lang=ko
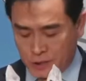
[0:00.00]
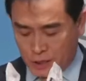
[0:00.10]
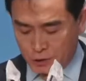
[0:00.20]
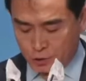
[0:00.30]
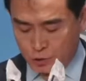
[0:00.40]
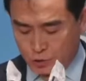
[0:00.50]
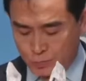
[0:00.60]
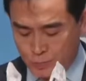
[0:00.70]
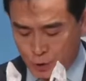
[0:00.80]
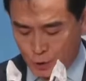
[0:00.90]
지난주
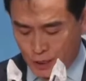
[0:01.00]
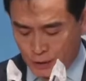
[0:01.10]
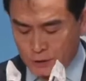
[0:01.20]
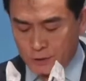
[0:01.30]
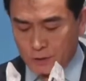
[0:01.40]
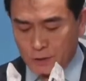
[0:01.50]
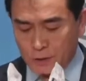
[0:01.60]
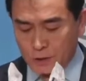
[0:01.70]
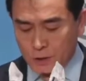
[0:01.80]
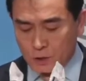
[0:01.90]

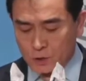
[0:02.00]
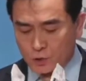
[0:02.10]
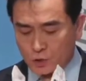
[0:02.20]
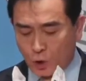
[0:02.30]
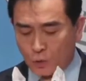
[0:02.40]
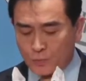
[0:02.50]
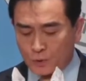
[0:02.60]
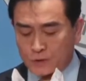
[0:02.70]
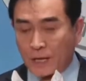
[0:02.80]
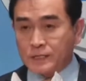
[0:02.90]
금요일에는
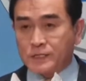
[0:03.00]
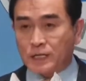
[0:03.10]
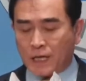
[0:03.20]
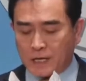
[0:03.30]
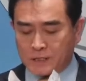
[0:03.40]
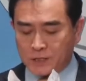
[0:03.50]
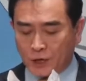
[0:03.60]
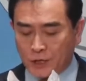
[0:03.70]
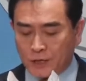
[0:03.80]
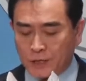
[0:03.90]
종북단체
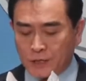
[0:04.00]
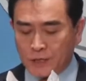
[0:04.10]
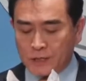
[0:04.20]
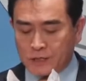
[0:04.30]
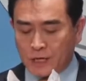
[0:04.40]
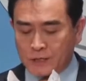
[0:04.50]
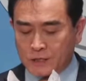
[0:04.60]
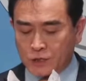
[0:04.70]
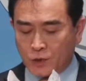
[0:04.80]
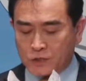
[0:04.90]
대진연이
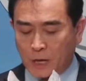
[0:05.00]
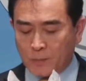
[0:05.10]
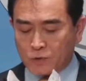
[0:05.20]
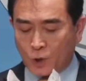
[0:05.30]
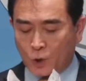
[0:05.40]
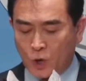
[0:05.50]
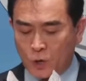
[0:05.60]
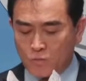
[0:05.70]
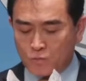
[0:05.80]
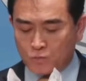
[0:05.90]
제
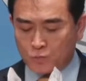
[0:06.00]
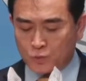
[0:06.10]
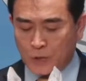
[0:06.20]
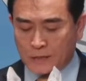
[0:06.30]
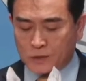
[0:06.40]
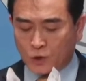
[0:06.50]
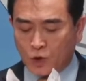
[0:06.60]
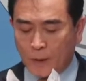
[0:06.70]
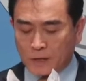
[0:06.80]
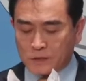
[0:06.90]
지역사무소를 무단
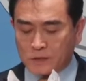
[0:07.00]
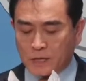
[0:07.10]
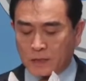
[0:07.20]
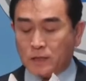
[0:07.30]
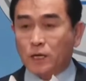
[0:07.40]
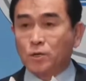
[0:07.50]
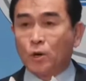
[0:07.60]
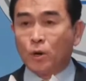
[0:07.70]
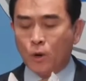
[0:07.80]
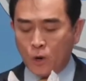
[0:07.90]
점검하는
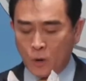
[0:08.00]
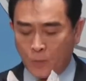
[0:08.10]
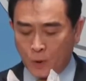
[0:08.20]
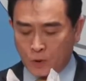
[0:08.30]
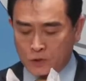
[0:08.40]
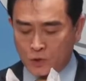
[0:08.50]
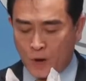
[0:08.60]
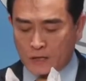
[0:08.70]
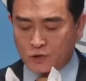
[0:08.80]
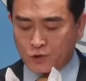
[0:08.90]
사태도
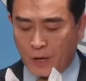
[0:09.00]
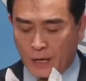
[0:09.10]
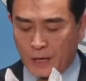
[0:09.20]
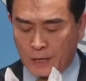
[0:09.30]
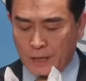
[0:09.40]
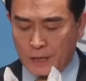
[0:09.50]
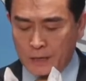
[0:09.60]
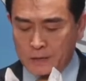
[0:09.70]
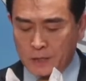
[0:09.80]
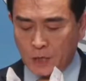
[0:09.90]
벌어진 와중에
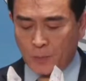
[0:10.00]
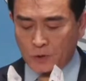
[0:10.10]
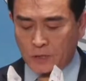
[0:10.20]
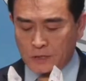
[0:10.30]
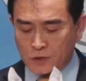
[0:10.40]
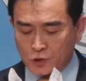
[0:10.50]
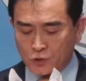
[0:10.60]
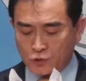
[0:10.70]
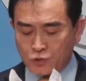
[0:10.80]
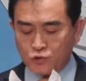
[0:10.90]
제 보좌진
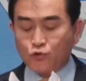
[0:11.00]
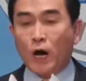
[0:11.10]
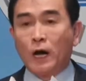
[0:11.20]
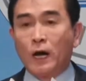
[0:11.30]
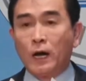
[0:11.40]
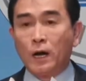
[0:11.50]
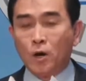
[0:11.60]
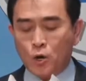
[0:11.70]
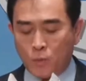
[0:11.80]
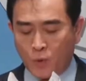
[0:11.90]
중 구 누가
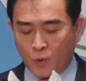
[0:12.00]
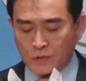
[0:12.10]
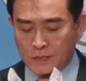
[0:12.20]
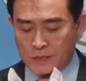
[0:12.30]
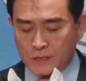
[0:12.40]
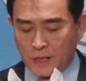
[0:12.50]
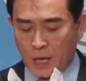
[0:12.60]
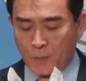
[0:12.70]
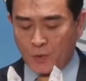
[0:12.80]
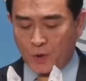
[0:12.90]

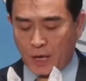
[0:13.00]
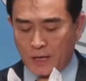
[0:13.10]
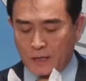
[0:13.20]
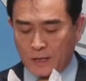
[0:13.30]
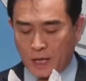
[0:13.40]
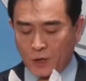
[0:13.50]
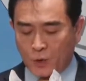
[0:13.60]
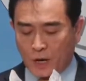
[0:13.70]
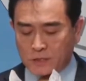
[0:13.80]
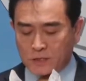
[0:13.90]
보좌진 내부 회의
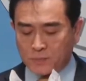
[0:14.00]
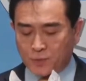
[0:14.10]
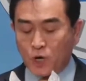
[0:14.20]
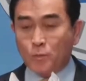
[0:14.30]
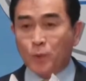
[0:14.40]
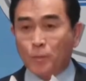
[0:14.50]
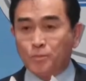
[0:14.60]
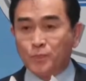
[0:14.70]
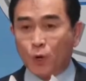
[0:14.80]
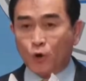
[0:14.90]
내용까지
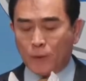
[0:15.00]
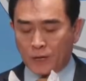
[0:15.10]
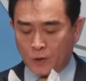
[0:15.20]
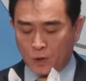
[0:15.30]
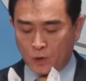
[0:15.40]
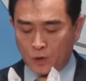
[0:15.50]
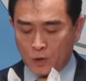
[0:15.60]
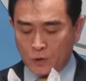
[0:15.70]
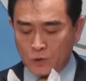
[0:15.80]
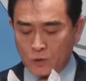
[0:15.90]
불법 녹음하여
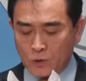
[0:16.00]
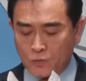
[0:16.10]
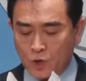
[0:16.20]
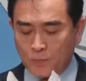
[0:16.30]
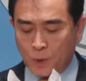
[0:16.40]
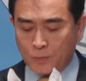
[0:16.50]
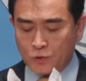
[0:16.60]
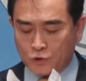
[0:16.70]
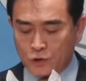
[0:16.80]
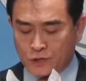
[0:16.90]

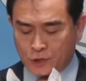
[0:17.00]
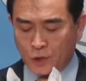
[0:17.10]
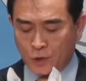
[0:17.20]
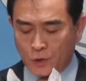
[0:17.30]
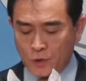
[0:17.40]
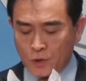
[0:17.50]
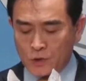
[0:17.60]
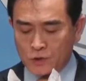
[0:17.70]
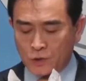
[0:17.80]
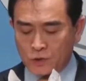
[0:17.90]
불법 유출시켜
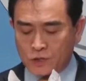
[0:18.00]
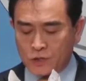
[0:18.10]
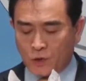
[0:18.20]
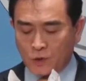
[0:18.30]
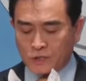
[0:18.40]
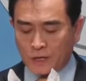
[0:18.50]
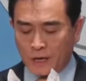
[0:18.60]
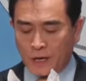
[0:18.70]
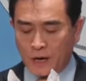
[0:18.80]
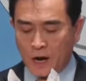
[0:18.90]
정치
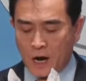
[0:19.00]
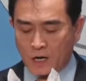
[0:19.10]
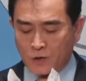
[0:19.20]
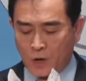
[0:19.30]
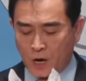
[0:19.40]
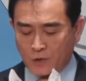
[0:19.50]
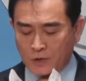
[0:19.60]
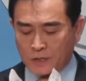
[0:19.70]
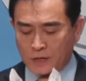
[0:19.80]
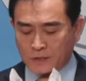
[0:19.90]
공세에
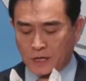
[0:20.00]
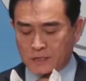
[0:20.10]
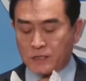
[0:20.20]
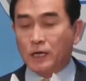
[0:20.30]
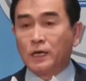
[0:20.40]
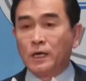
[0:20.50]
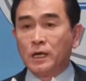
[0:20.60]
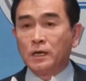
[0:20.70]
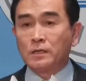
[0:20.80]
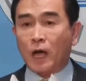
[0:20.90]
악용하고 있다는
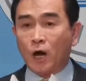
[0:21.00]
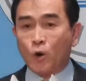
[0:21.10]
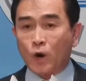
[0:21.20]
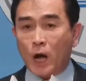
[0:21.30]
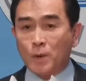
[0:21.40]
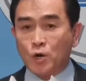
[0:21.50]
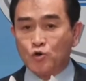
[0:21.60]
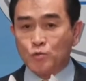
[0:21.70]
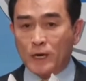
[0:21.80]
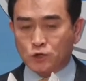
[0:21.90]
사실에
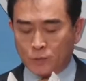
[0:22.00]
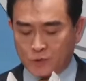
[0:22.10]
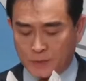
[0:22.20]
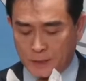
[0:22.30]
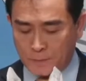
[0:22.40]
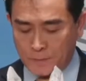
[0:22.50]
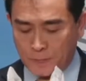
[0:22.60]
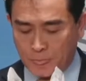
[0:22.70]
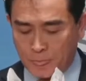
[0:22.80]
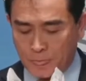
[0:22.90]
당혹감을 구할수 없습니다.
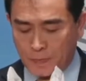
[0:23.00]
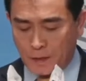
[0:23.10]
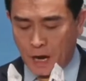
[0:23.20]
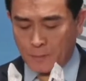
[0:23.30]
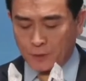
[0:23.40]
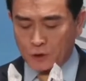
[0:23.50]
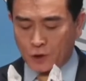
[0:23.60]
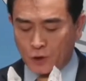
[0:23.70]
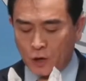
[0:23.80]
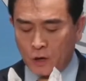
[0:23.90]

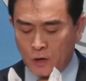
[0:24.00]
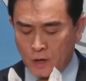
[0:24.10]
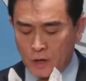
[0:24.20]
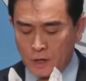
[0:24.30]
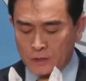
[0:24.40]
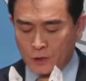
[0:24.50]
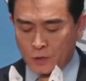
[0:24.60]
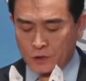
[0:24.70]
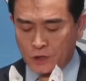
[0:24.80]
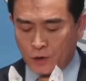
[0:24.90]
앞으로 저를
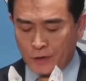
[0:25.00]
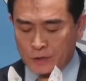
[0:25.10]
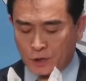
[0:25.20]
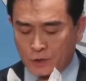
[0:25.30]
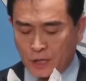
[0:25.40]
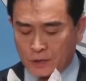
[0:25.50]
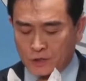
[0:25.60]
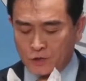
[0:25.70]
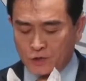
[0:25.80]
정치권에서